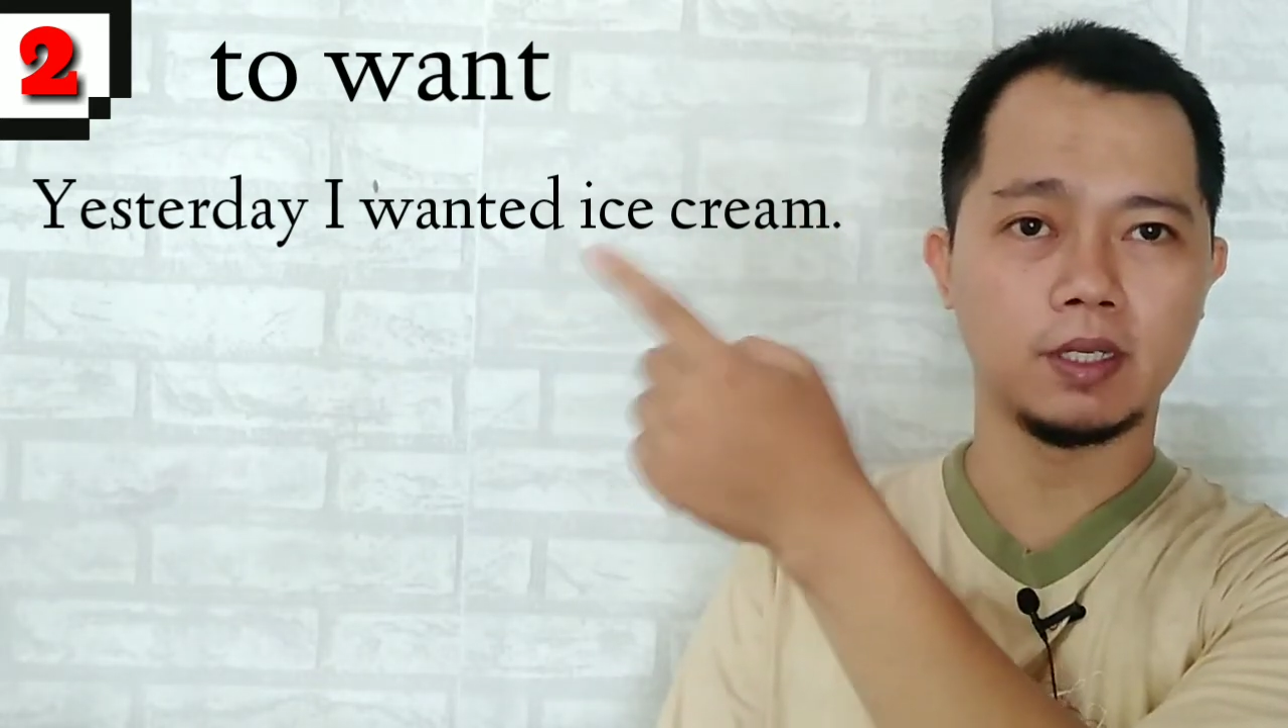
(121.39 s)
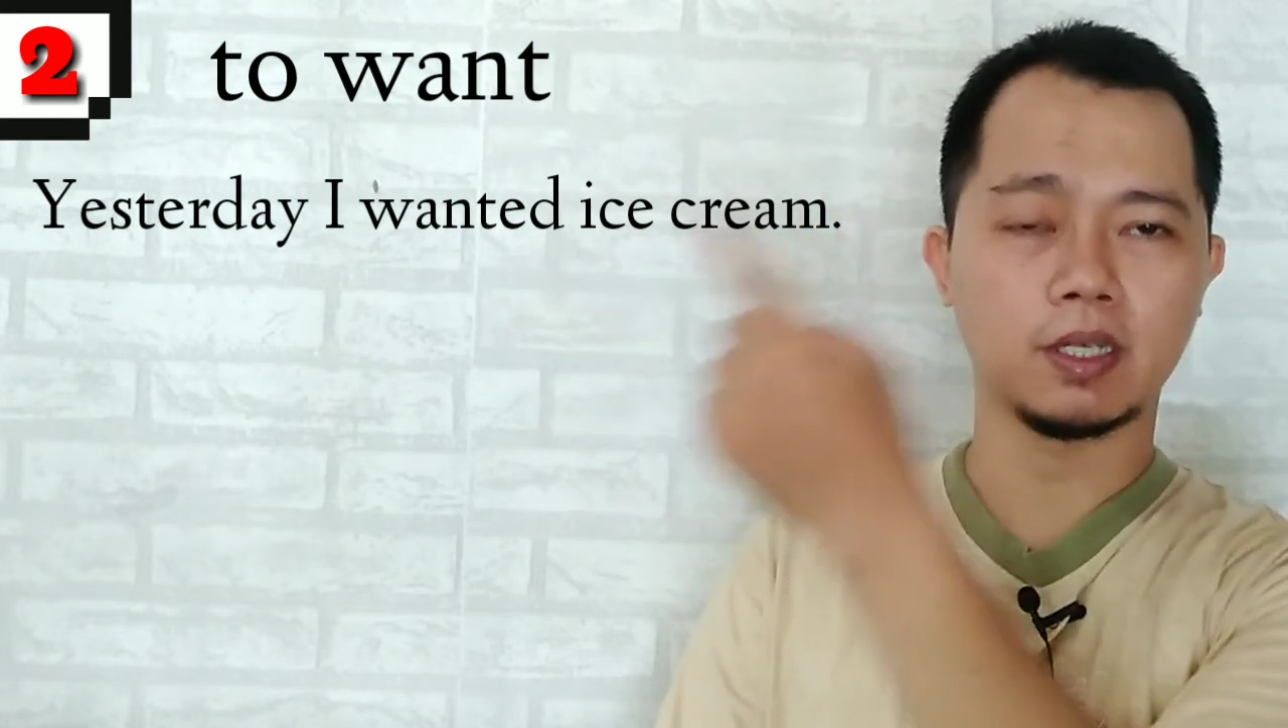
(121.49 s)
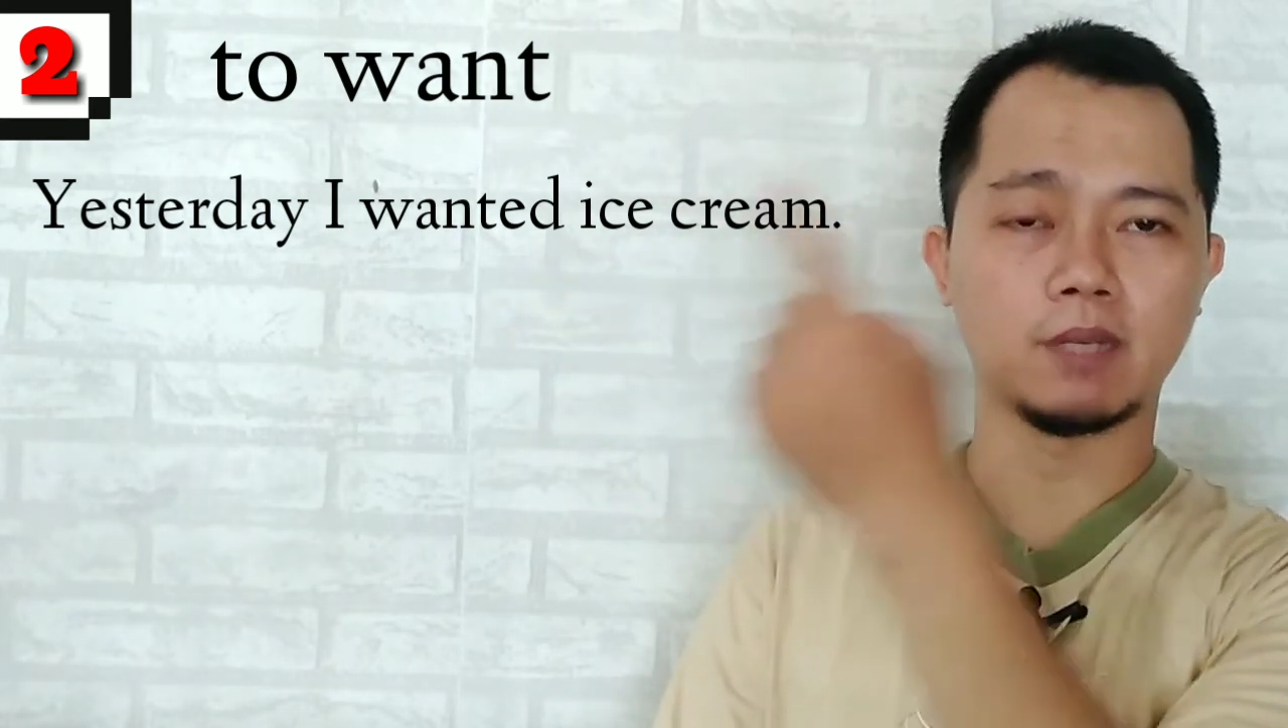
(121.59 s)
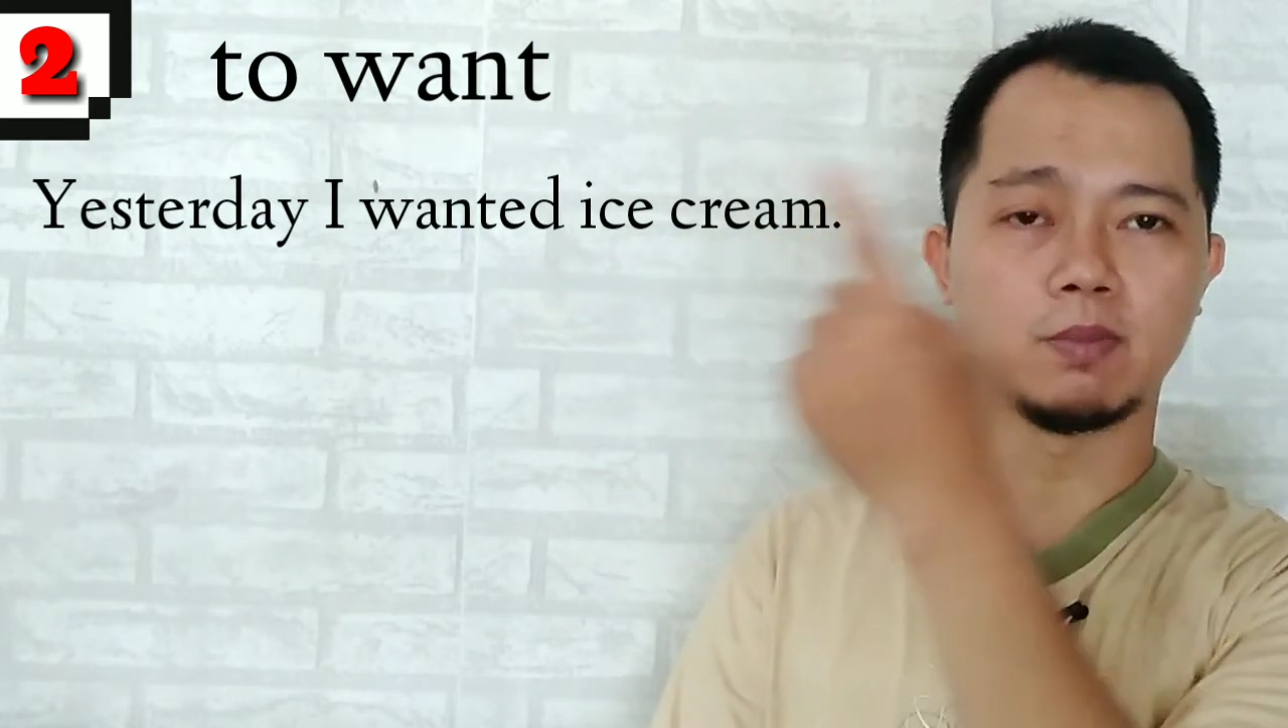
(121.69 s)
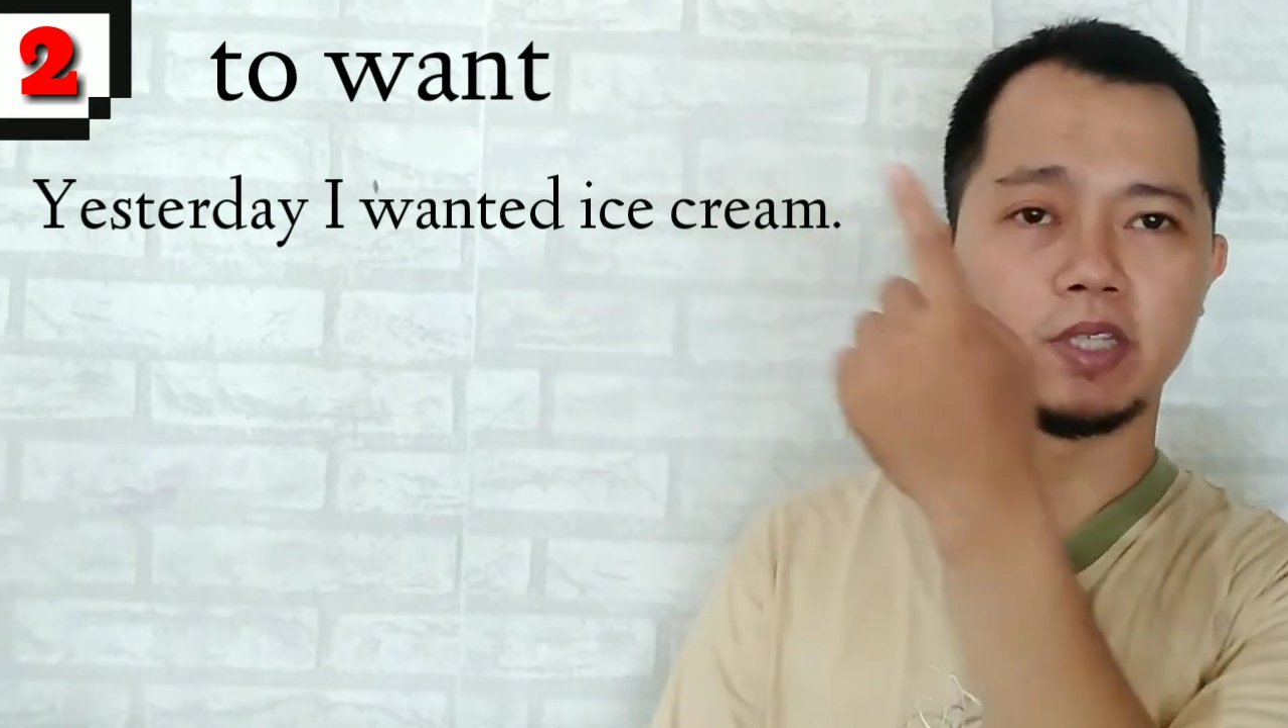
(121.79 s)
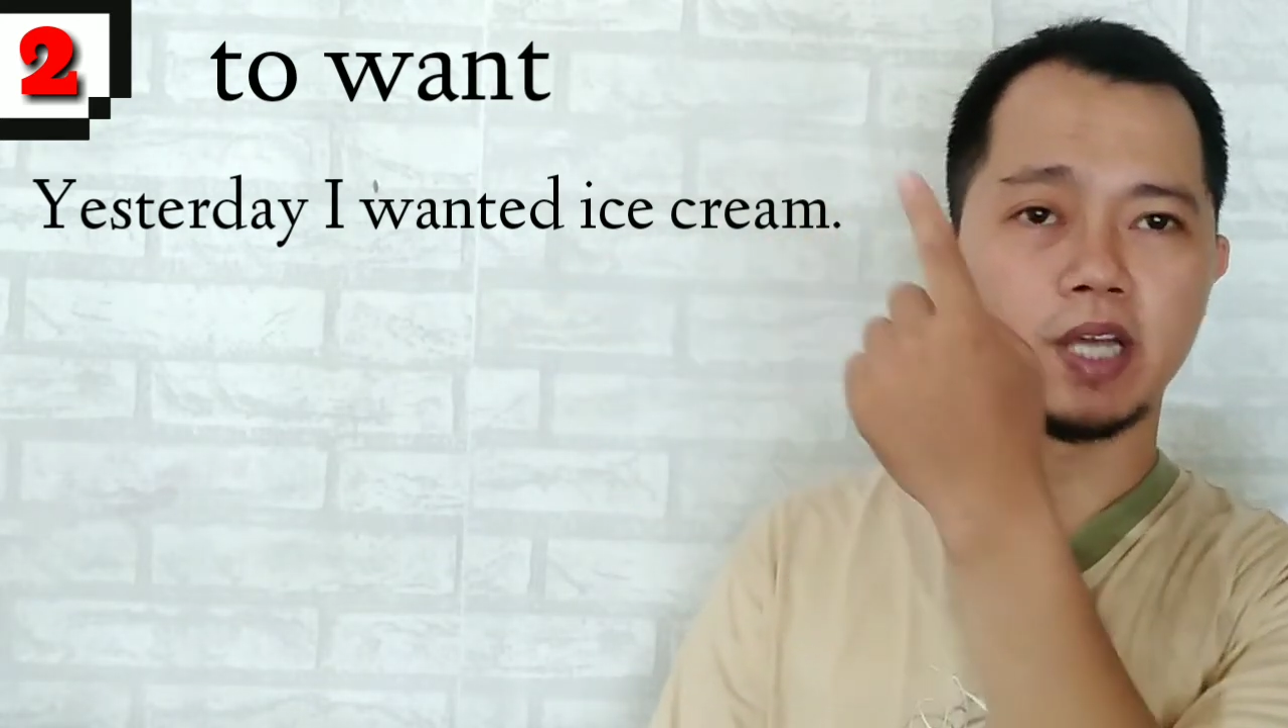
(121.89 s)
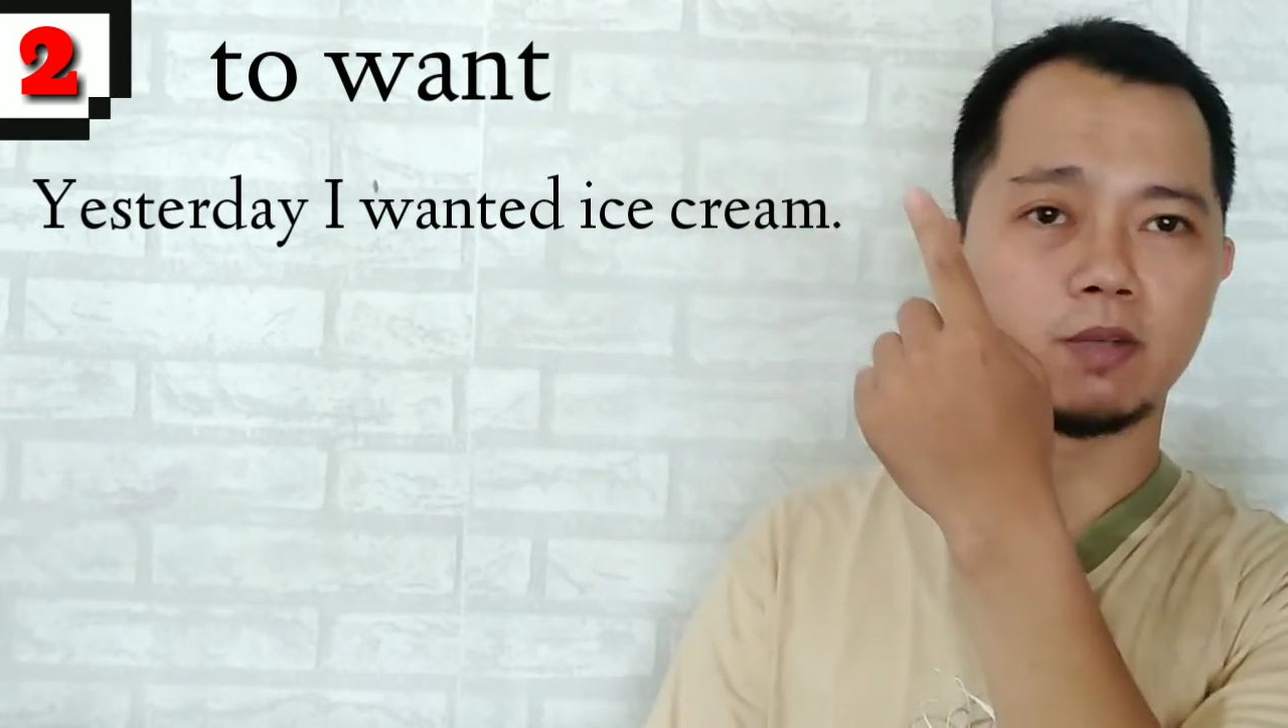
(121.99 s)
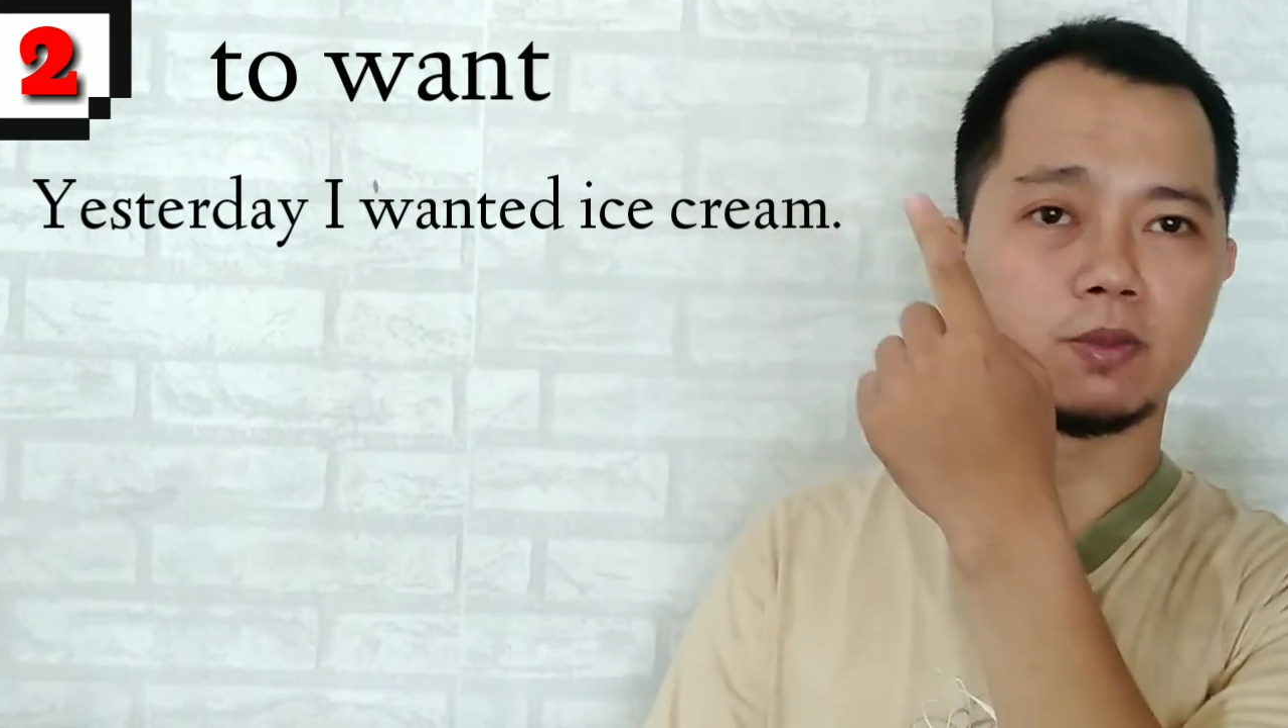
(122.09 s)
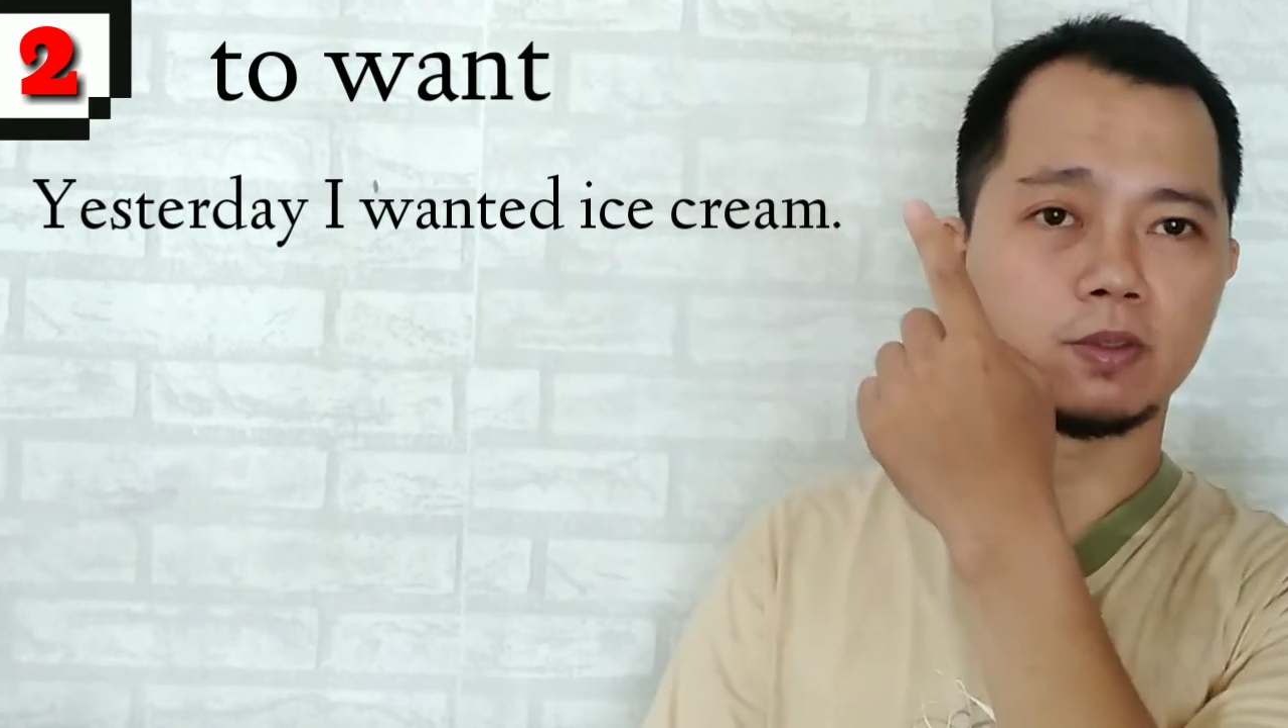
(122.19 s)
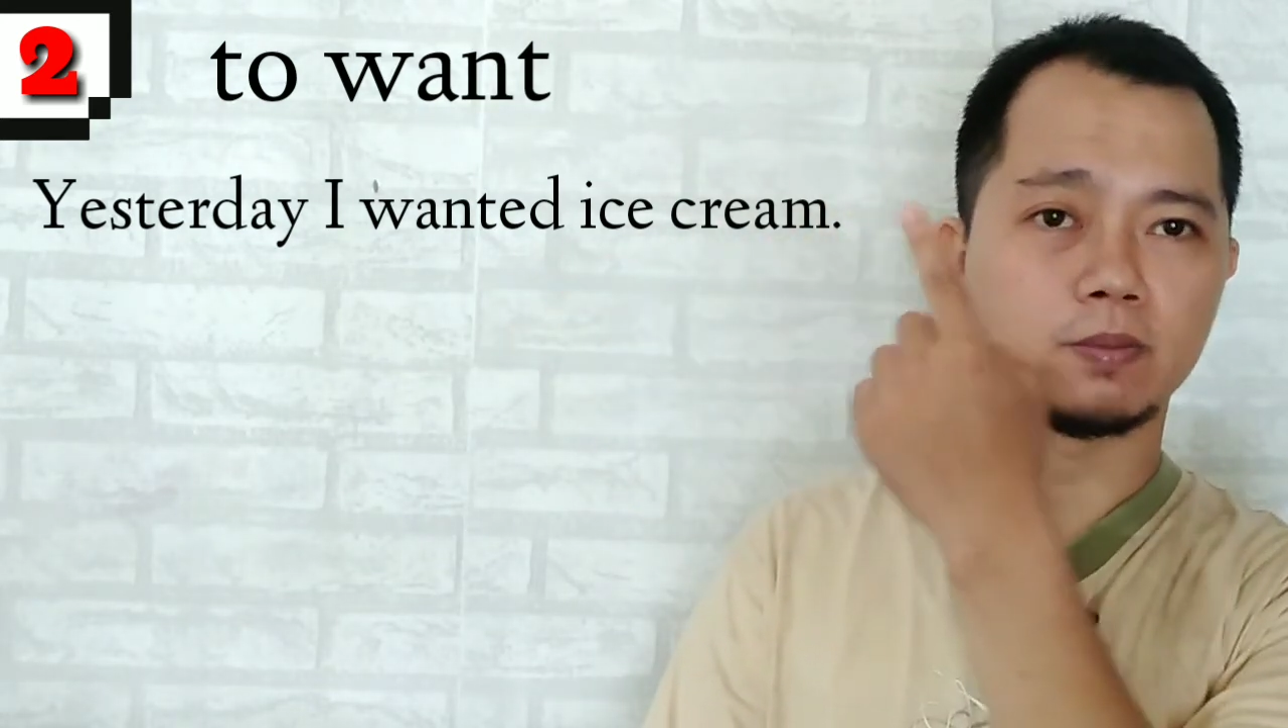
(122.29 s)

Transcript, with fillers: Kemudian untuk